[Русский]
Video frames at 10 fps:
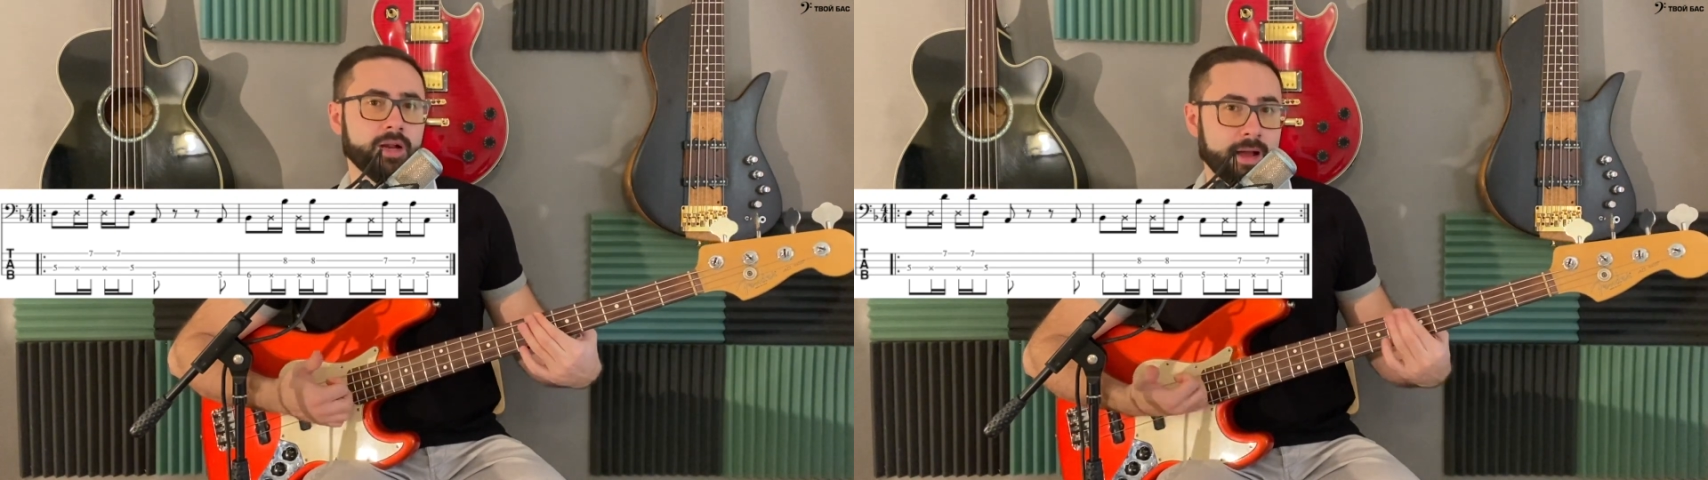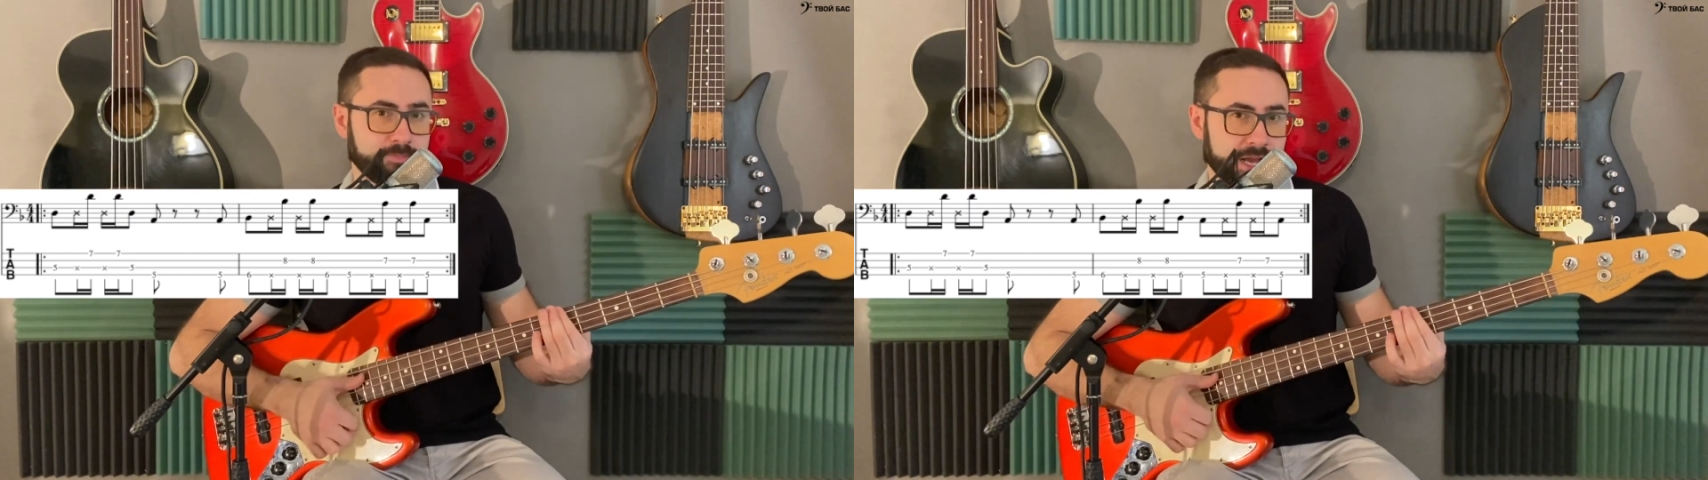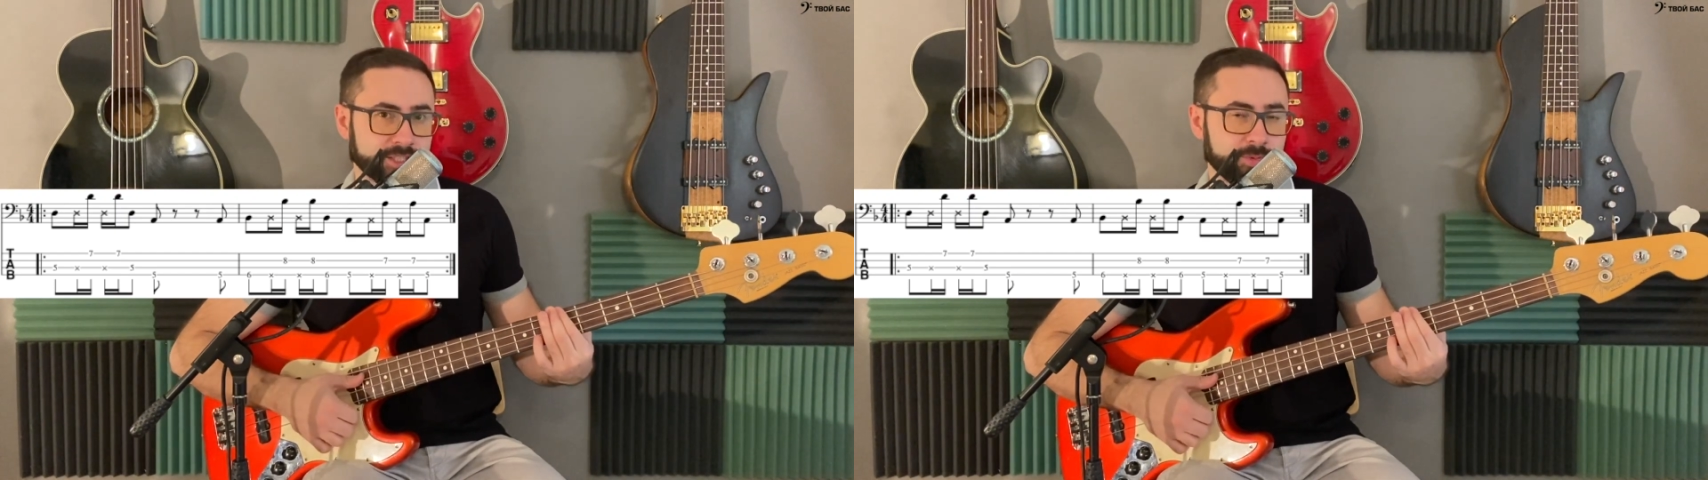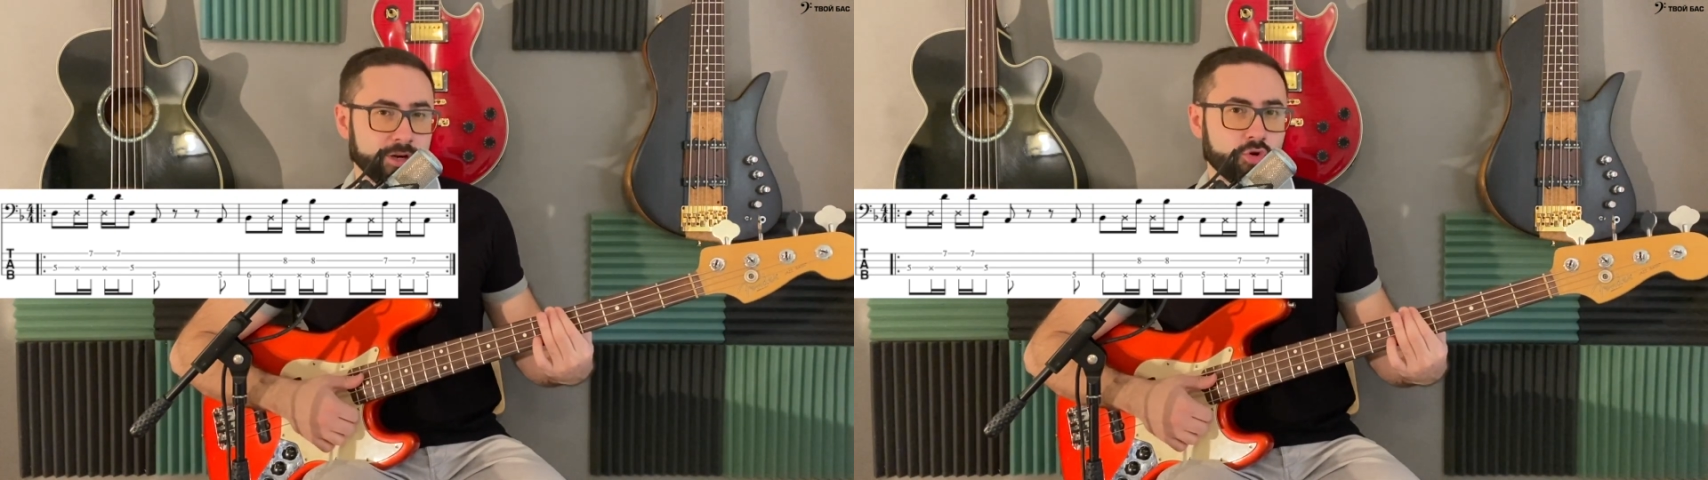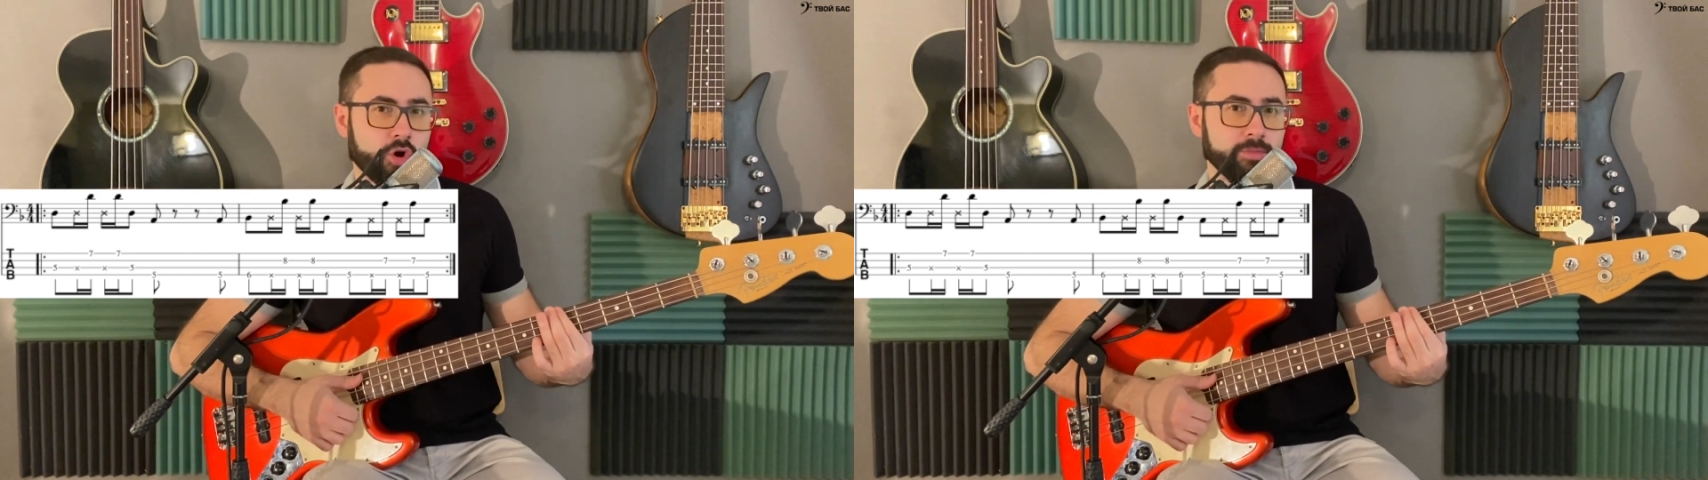Опять
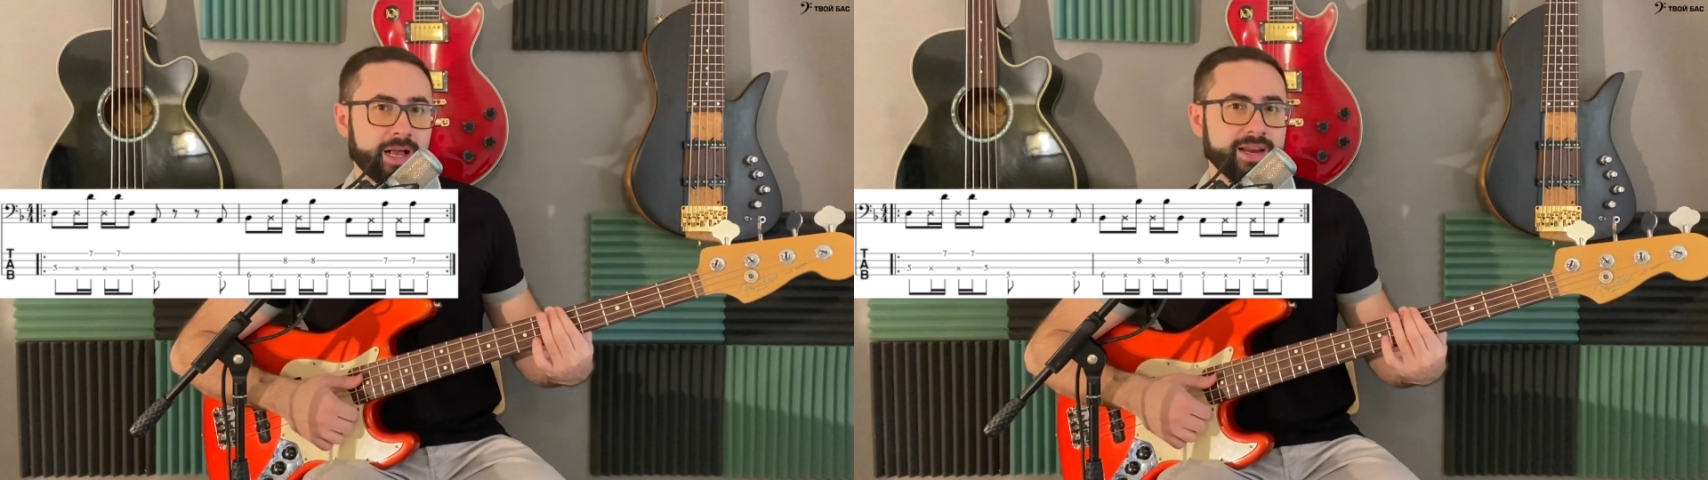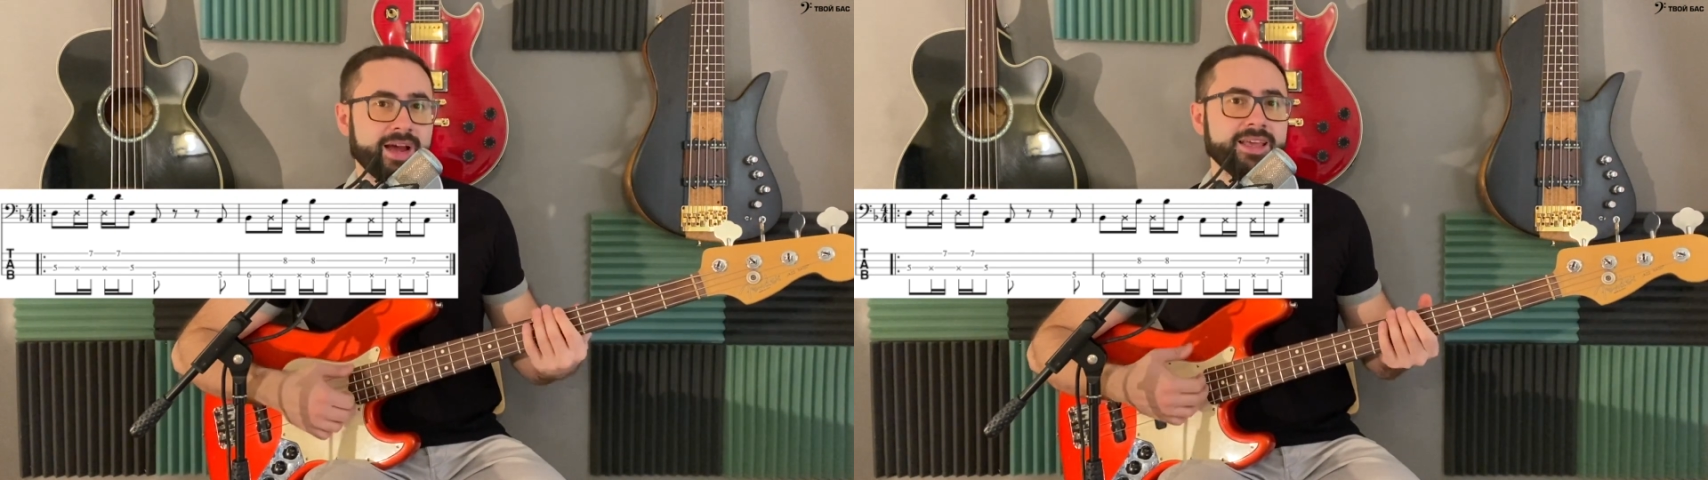переходим на ля,